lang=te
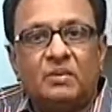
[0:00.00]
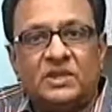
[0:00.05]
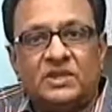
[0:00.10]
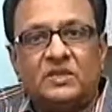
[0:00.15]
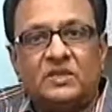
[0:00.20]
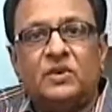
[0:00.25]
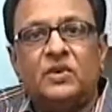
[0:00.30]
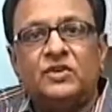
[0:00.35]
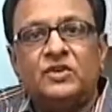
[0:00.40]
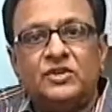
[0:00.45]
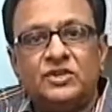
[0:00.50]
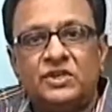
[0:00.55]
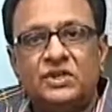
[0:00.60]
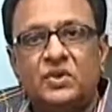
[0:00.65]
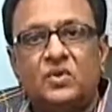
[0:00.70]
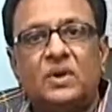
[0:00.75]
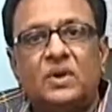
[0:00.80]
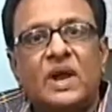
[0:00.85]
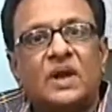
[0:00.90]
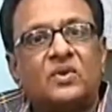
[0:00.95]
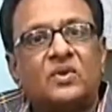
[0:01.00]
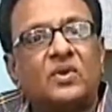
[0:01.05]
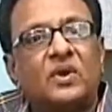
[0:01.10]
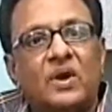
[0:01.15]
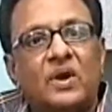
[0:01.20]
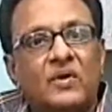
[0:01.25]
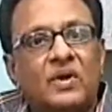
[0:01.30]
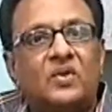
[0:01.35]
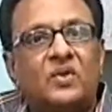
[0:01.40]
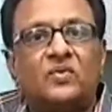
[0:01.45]
ప్రతివాడు ఇంజనీరో డాక్టరో
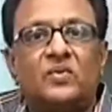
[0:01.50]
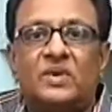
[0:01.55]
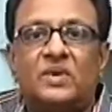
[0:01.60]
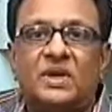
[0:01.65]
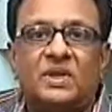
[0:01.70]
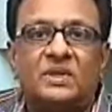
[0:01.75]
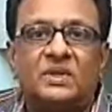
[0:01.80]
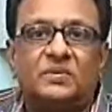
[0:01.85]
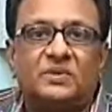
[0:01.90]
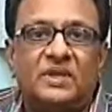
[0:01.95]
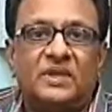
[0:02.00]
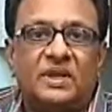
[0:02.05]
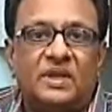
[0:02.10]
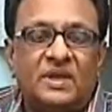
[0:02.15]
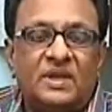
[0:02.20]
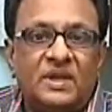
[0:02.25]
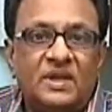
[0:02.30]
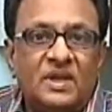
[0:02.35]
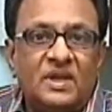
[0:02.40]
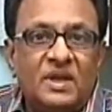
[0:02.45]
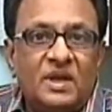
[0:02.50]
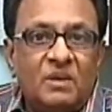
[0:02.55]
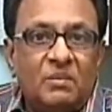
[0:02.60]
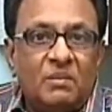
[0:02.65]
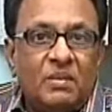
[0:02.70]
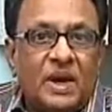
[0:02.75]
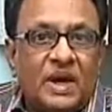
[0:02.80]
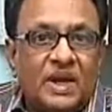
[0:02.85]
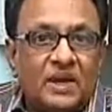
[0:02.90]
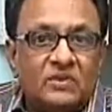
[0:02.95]
కావాలనుకుంటున్నాడు తప్పితే
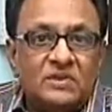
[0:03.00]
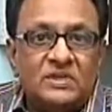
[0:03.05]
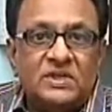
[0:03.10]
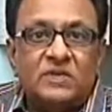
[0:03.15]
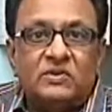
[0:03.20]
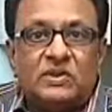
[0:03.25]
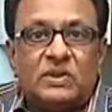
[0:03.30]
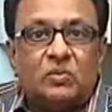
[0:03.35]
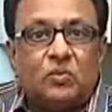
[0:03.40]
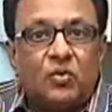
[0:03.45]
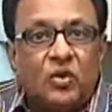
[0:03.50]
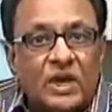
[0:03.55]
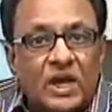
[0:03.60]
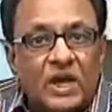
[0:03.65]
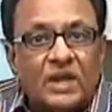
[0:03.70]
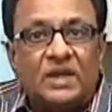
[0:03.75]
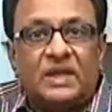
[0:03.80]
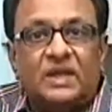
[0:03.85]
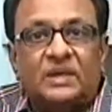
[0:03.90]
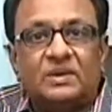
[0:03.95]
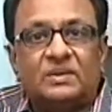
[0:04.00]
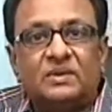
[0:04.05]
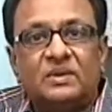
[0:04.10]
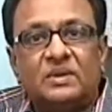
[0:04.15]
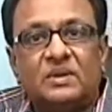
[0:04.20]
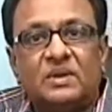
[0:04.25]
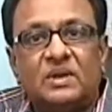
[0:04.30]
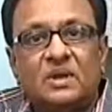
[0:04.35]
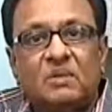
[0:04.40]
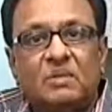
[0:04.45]
మానవ జీవిత మూలాల్ని
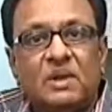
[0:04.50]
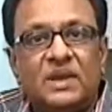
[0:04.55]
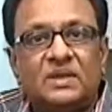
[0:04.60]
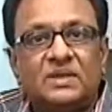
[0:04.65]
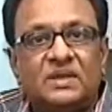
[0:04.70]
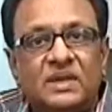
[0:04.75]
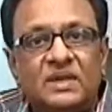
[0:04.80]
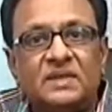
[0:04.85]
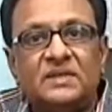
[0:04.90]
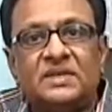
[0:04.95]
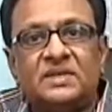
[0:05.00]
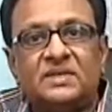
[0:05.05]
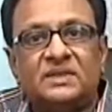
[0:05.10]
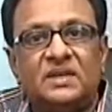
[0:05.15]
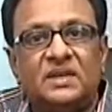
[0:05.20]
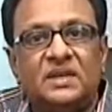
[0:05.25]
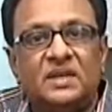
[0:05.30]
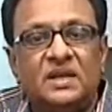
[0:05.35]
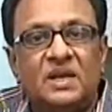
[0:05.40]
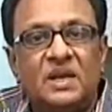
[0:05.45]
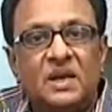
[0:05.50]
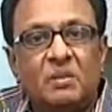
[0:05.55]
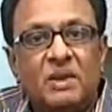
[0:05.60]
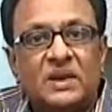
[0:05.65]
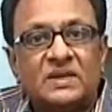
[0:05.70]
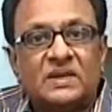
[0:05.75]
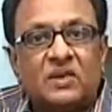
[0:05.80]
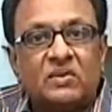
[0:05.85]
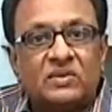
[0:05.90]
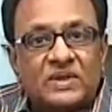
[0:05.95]
మనకు తెలియజేసి
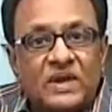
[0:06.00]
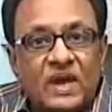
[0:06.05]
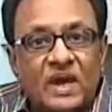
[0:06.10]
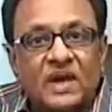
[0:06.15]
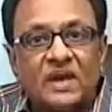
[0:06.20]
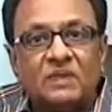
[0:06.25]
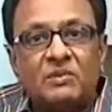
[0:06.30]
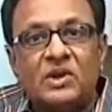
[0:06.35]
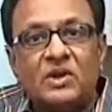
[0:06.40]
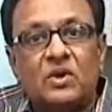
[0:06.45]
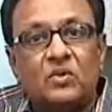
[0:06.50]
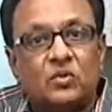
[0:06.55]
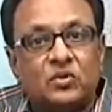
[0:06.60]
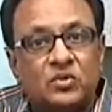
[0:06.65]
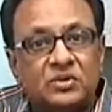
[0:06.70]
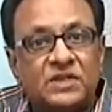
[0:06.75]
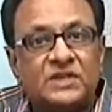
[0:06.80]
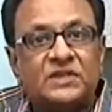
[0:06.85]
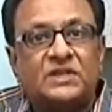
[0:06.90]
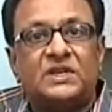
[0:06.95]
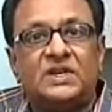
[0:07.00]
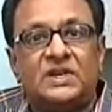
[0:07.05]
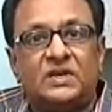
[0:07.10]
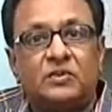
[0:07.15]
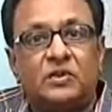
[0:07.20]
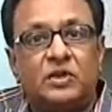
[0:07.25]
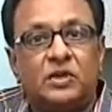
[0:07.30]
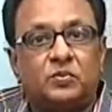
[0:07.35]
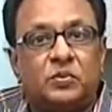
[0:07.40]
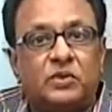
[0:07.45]
మన సంస్కారాన్ని మనకు గుర్తు
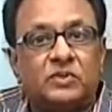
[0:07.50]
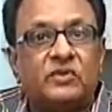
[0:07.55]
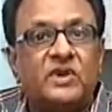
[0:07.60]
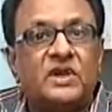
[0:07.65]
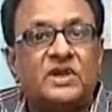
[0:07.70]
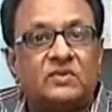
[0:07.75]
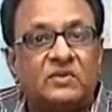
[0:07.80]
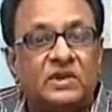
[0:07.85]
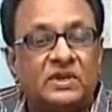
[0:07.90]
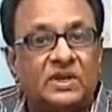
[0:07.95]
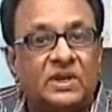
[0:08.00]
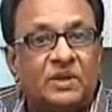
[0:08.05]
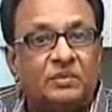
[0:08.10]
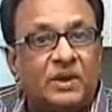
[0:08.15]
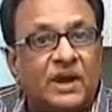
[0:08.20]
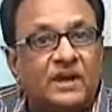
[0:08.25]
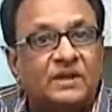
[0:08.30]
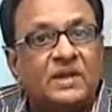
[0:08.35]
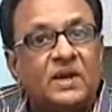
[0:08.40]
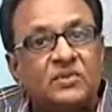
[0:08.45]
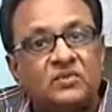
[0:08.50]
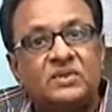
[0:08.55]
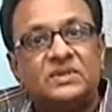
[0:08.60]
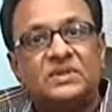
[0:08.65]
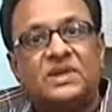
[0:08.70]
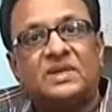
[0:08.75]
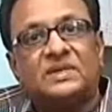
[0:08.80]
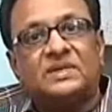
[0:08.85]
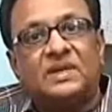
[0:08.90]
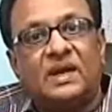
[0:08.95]
చేసేటటువంటి అద్భుతమైనటువంటి
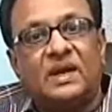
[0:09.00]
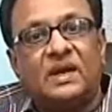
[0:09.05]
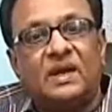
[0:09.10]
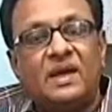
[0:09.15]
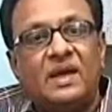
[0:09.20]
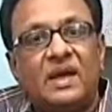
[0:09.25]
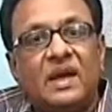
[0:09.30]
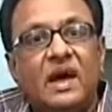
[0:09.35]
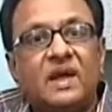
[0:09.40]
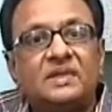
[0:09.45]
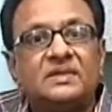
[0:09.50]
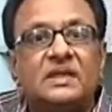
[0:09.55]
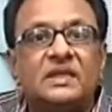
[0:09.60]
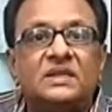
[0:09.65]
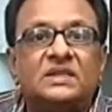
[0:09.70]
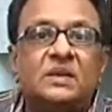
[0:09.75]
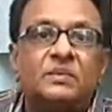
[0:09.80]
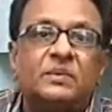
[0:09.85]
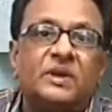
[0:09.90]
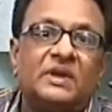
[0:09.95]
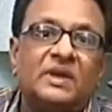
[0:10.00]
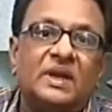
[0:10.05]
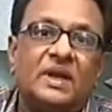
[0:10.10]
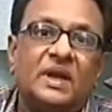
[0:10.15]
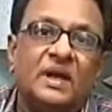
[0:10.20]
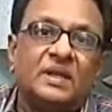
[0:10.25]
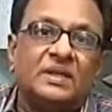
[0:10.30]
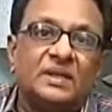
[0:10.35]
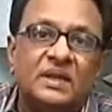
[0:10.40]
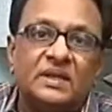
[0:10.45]
పాఠ్యాంశం చరిత్ర ఆ చరిత్ర పట్ల
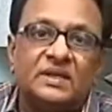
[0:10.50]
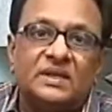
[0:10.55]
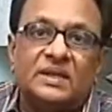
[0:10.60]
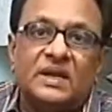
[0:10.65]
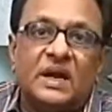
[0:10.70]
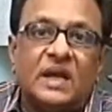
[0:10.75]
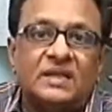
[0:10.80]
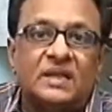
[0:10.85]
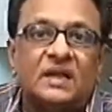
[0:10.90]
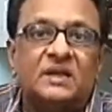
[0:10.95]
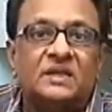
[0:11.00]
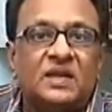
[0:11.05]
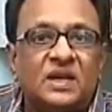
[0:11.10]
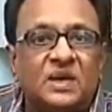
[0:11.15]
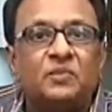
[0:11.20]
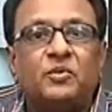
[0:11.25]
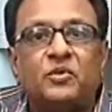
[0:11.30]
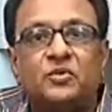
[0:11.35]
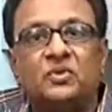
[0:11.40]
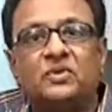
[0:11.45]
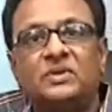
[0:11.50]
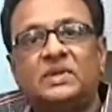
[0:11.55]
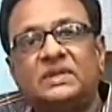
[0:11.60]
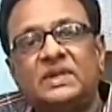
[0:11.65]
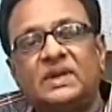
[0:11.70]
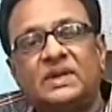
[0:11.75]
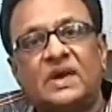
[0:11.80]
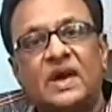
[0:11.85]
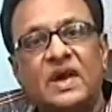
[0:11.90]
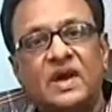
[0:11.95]
అంతకంతకి ఆదరణ తగ్గిపోతుంది
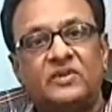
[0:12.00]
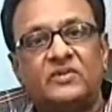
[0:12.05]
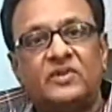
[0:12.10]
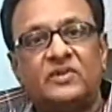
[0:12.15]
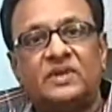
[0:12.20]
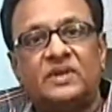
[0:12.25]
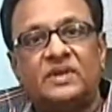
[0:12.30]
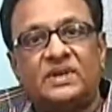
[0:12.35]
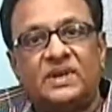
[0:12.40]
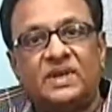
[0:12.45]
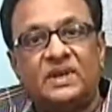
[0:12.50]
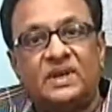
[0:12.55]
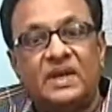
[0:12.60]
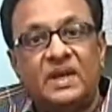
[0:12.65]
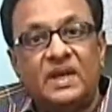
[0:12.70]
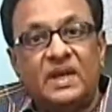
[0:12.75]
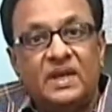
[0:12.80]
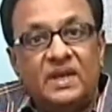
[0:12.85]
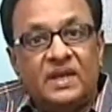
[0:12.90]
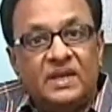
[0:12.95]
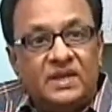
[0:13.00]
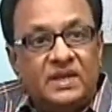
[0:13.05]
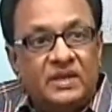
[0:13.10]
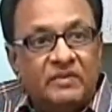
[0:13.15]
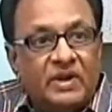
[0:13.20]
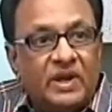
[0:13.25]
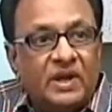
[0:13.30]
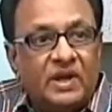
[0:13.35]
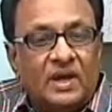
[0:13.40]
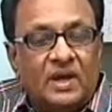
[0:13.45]
దీని కారణం ఏమిటంటే
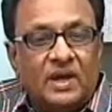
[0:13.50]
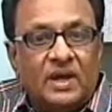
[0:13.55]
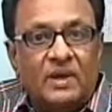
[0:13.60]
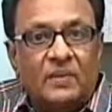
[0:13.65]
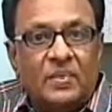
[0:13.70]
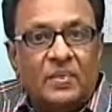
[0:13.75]
ఈవేళ